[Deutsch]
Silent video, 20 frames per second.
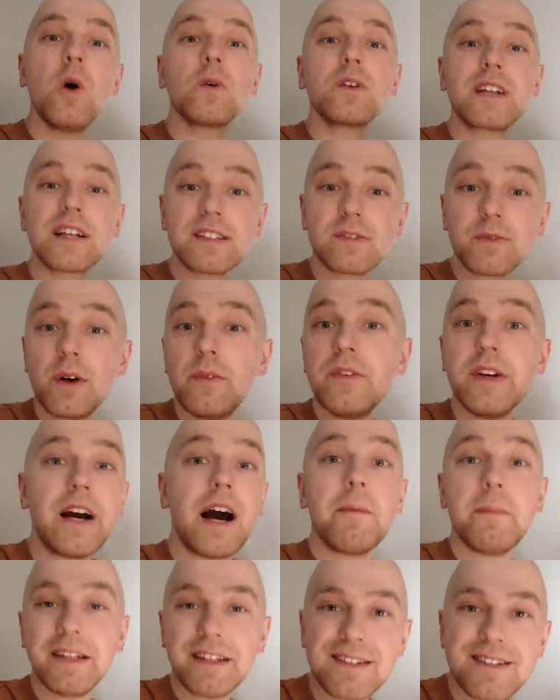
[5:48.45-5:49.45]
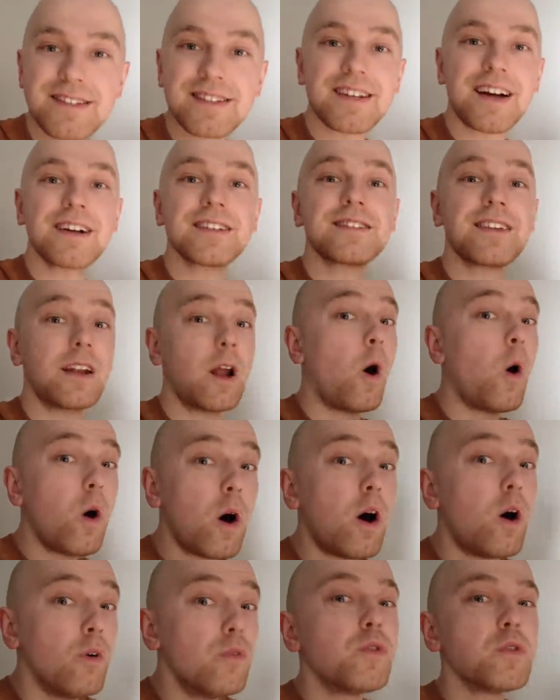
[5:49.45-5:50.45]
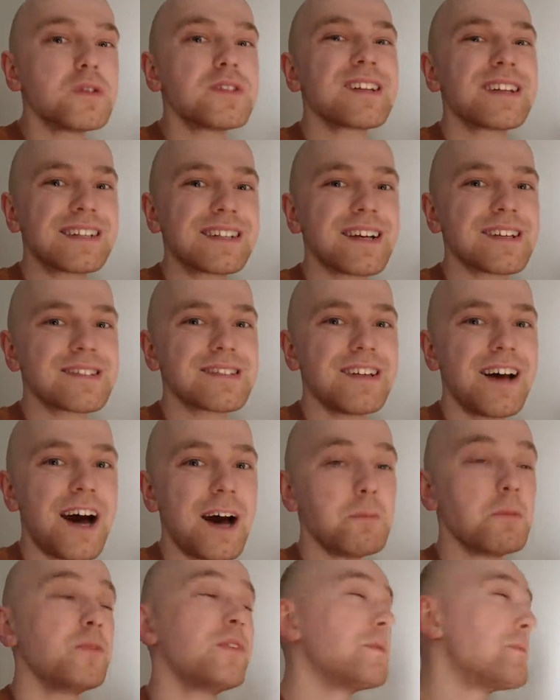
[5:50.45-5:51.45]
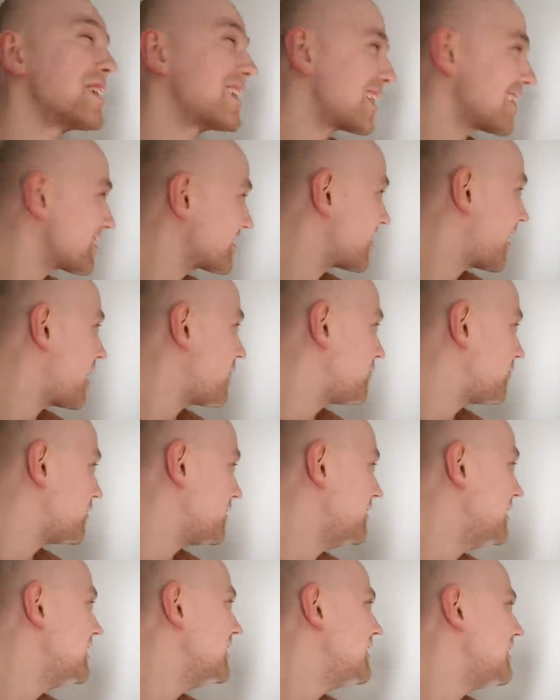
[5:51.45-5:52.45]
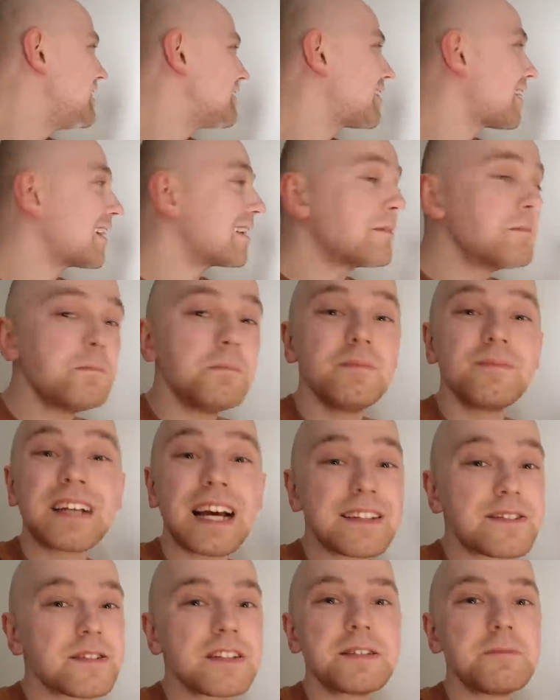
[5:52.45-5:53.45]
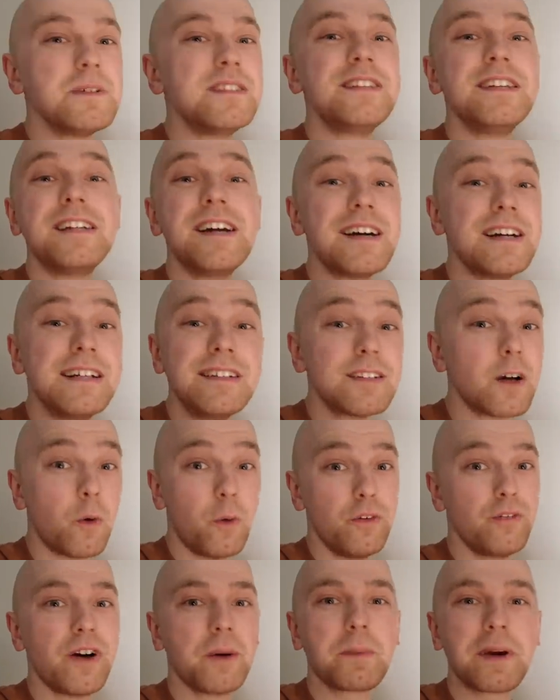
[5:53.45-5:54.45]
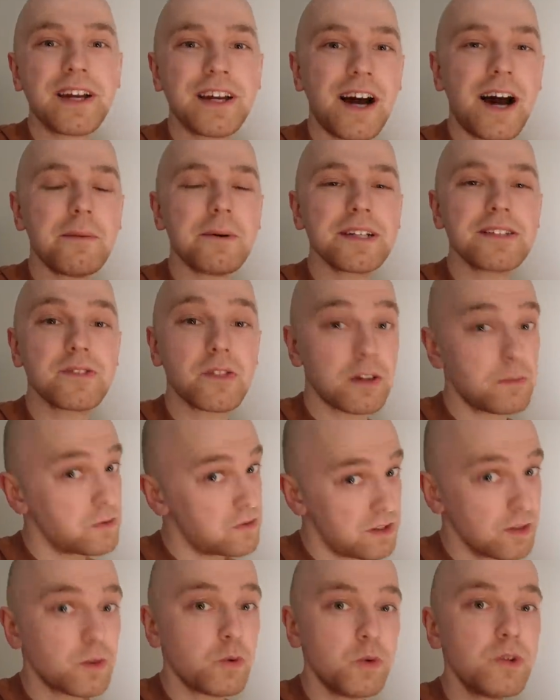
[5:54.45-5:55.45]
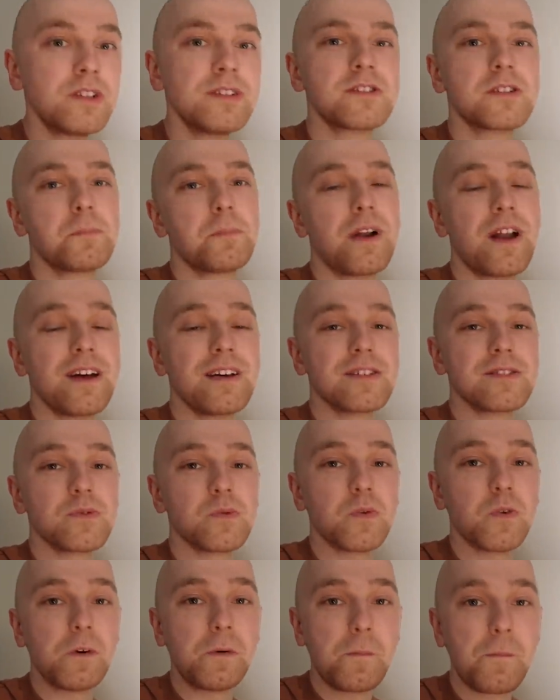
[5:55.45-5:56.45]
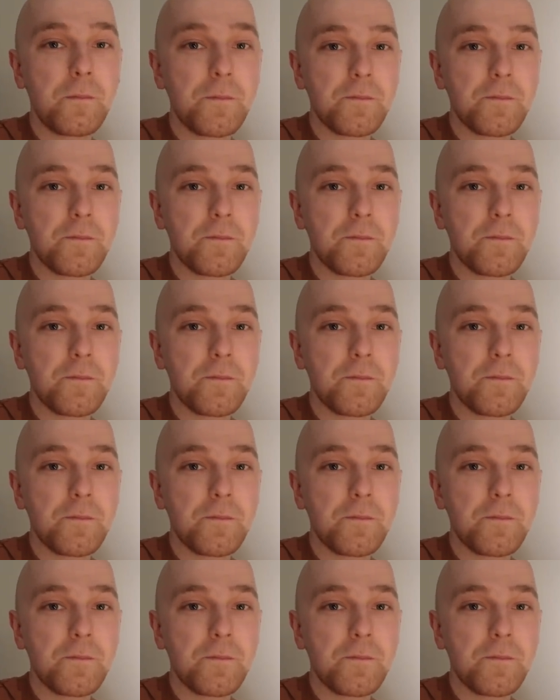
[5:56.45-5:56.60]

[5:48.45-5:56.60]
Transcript: Und das wollen wir ja am Ende des Tages dann auch auf unseren Tassen haben. Und wenn man das haben will, dann kannst du nicht mit jeder Hinterhoffabrik arbeiten, sondern musst den guten Supplier suchen.